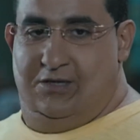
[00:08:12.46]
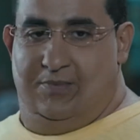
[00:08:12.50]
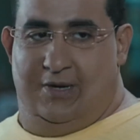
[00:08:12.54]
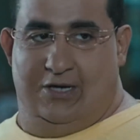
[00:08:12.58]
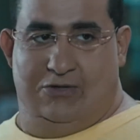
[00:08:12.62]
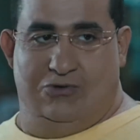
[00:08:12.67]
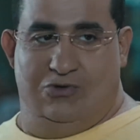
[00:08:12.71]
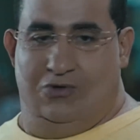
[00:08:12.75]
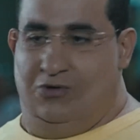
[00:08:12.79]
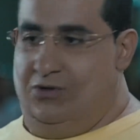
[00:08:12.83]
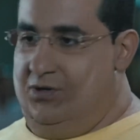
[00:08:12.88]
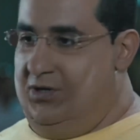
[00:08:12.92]

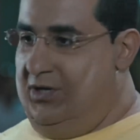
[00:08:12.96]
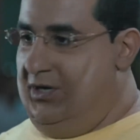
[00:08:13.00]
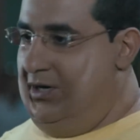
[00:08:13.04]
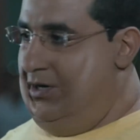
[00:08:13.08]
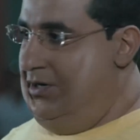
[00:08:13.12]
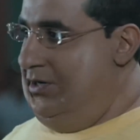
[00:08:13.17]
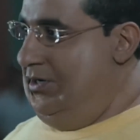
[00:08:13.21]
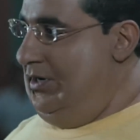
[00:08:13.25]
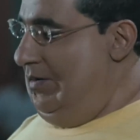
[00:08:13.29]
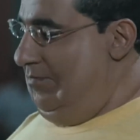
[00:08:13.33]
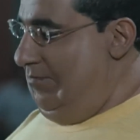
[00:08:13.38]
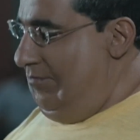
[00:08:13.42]
مجدي برضه
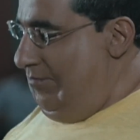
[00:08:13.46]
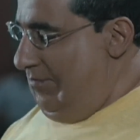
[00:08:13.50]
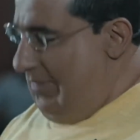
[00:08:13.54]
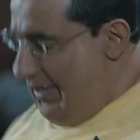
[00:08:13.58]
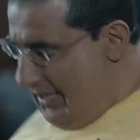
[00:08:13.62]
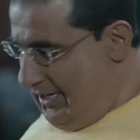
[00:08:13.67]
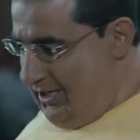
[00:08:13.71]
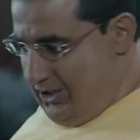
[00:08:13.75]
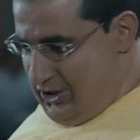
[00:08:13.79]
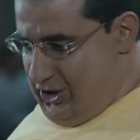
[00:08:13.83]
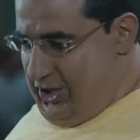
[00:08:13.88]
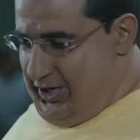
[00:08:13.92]

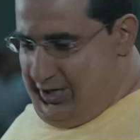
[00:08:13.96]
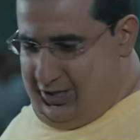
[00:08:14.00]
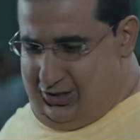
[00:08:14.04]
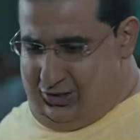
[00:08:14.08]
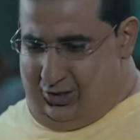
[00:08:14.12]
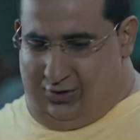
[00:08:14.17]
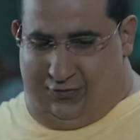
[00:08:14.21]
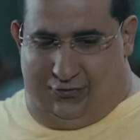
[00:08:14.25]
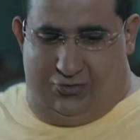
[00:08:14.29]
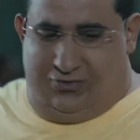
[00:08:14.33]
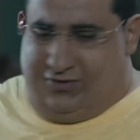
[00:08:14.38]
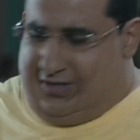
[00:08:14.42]
امال انا
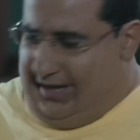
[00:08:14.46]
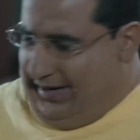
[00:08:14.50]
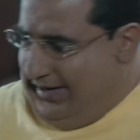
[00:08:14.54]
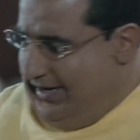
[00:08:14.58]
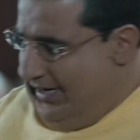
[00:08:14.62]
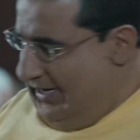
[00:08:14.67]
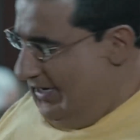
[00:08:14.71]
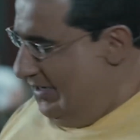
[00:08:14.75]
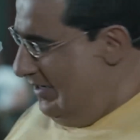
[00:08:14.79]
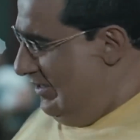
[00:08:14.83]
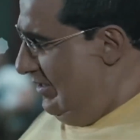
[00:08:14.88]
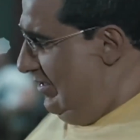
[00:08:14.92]
شاري
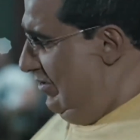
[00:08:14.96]
التليفون ده